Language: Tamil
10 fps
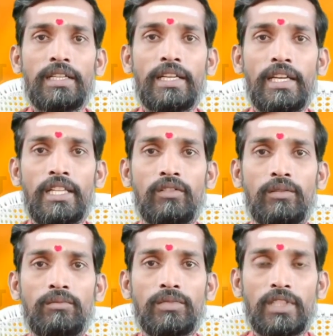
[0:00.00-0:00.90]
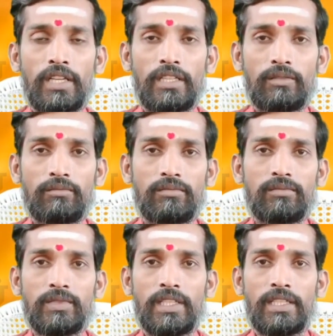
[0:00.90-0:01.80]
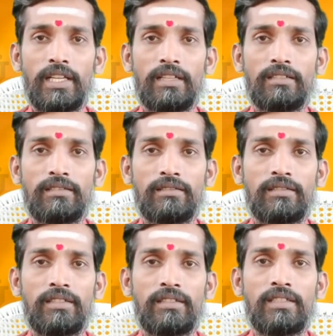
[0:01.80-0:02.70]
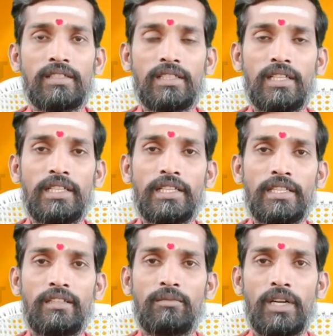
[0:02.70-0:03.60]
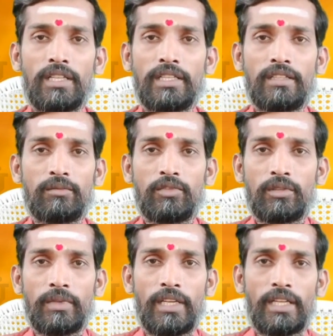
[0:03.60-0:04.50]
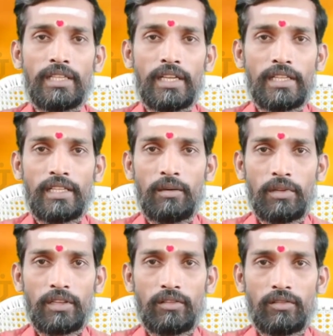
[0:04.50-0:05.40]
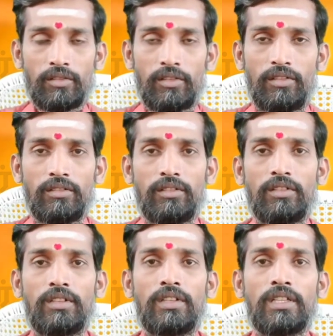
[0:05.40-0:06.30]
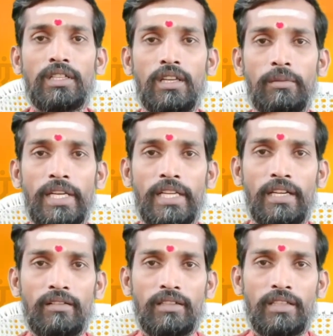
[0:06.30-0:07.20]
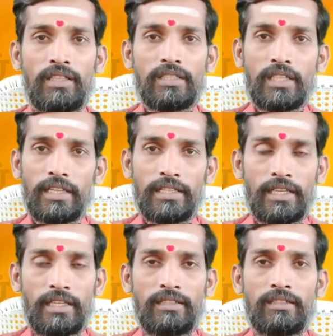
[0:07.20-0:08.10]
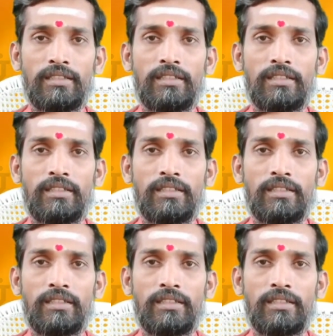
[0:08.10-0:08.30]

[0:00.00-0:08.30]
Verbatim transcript: கேதுவும் சனியும் சரிங்களா சனி கேது மாந்தி இது மூணுமே தடை தாமதத்தை கொடுக்கும் இதில் மெயினாக வந்து சனி தான்